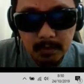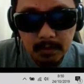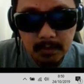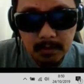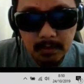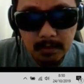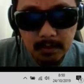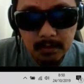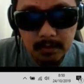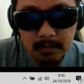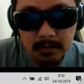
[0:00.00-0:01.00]
yang terlihat
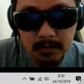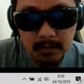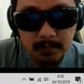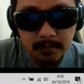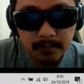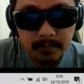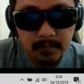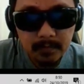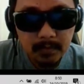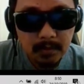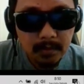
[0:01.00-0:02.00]
di sini
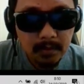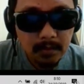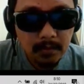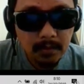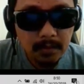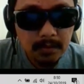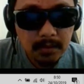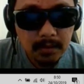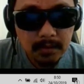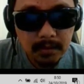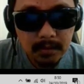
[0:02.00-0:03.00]
Oke
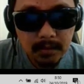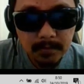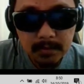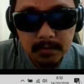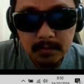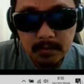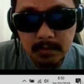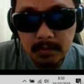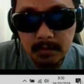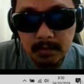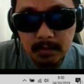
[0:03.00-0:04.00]
caranya kita masuk ke